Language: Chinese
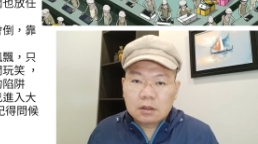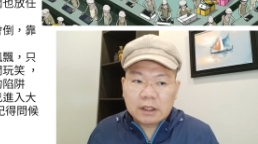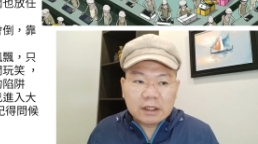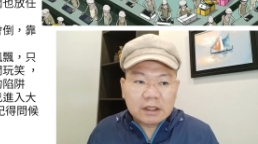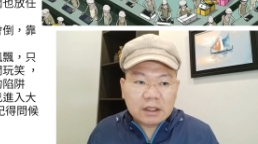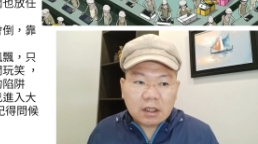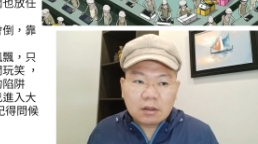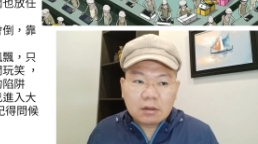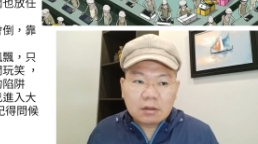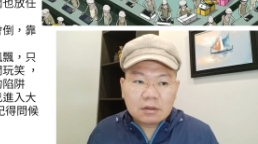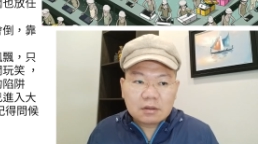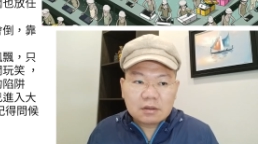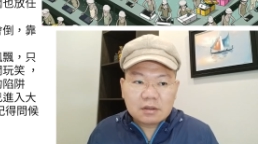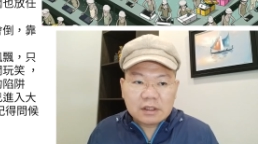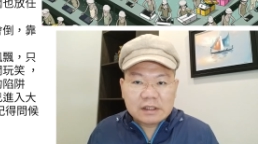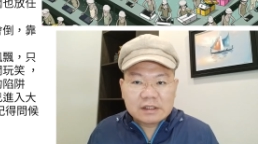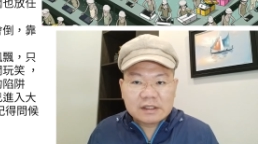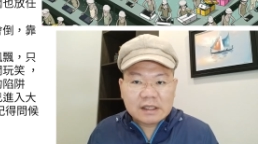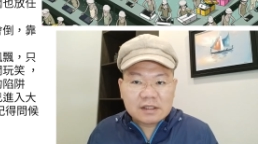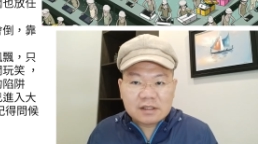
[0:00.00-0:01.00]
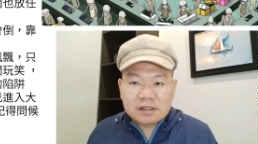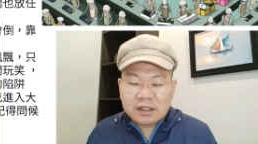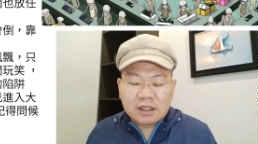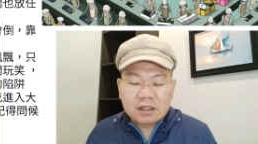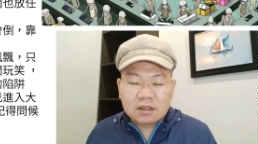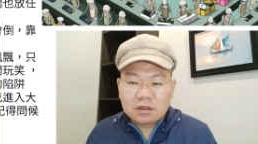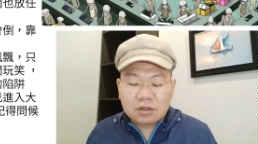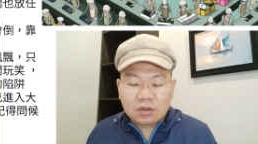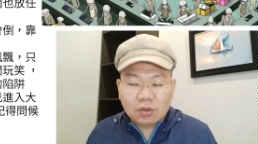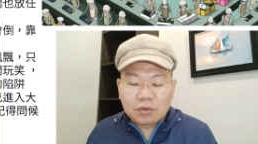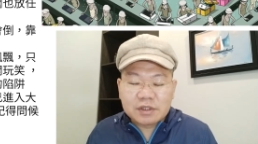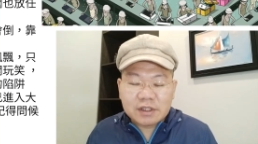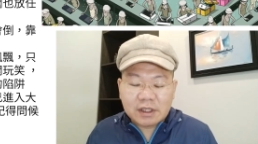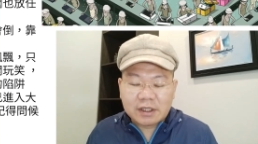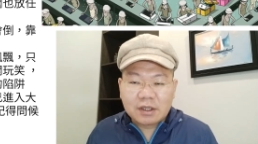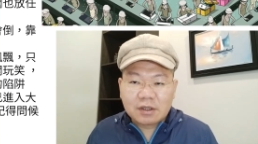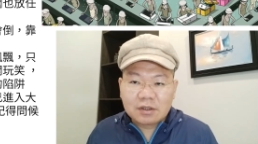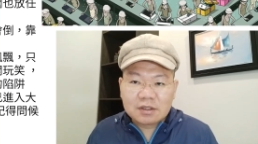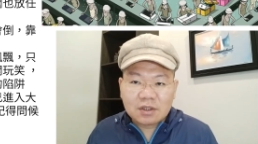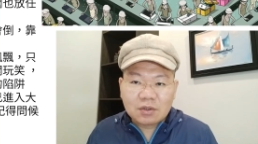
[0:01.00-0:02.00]
难道你三十年都想
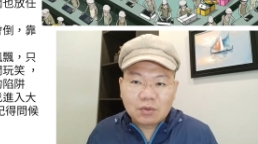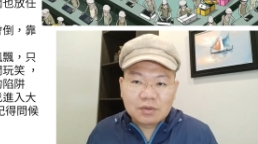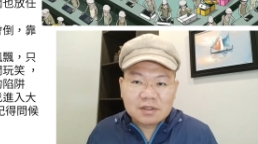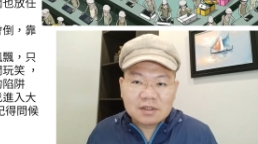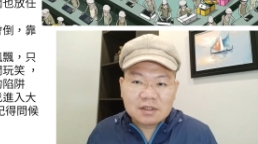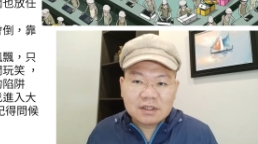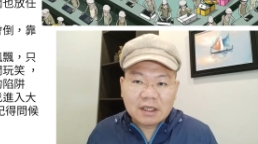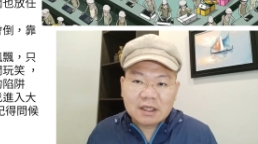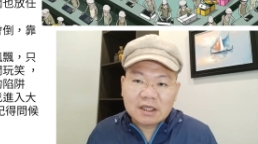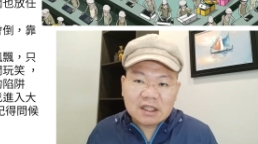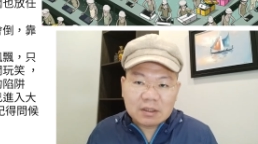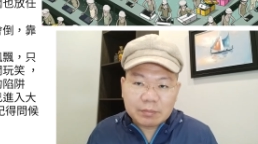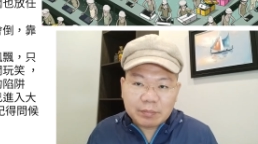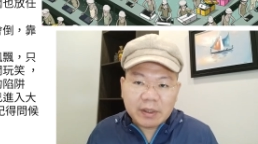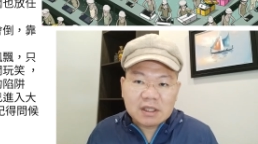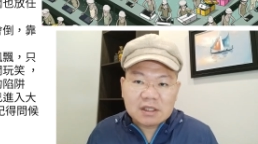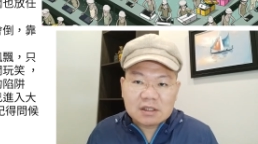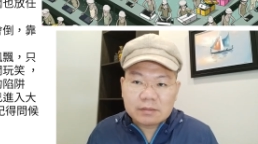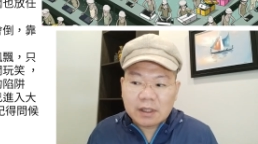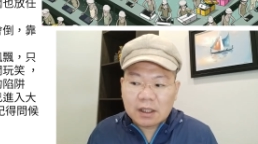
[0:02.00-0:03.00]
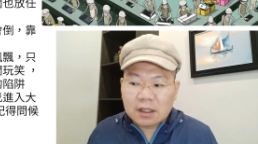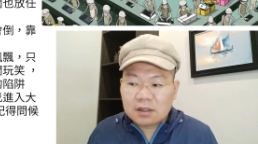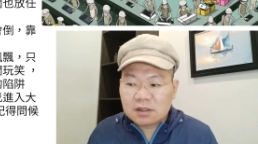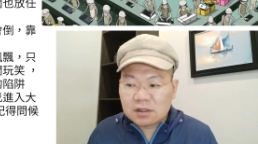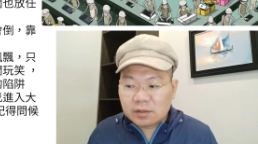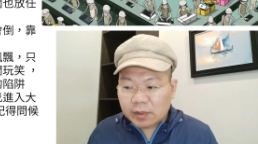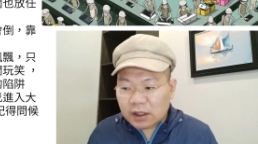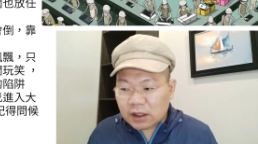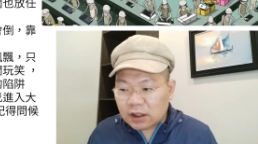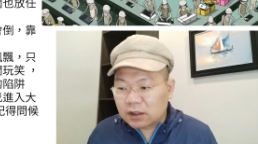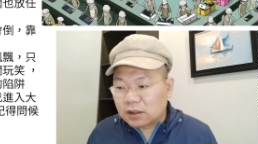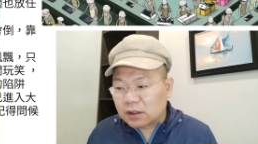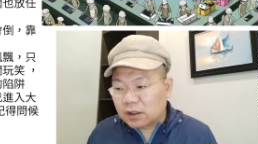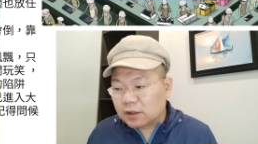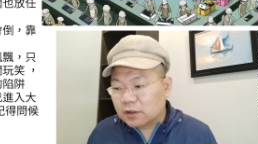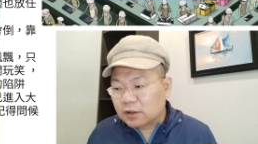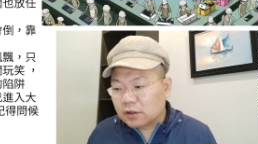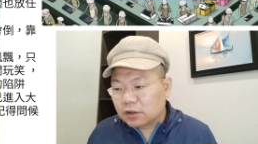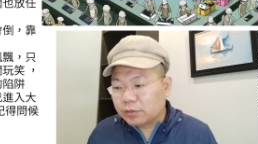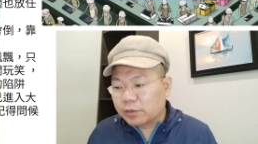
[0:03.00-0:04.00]
要这公司养你一辈子吗？怎么可
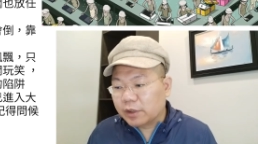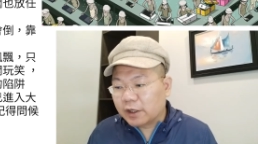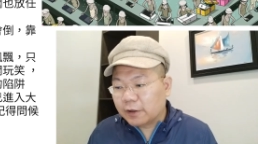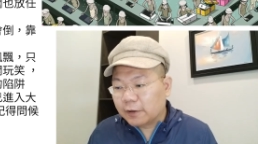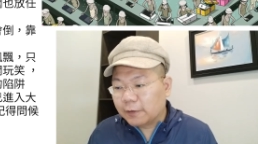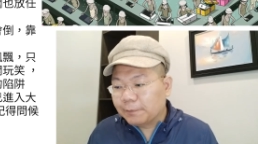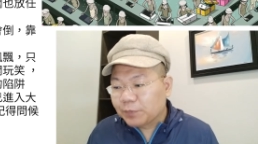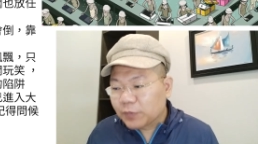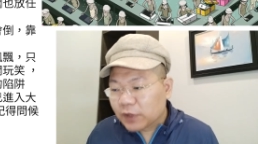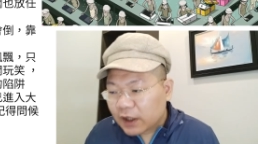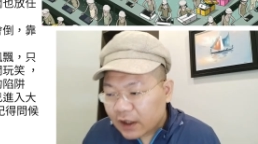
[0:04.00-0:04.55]
能，对不对哈？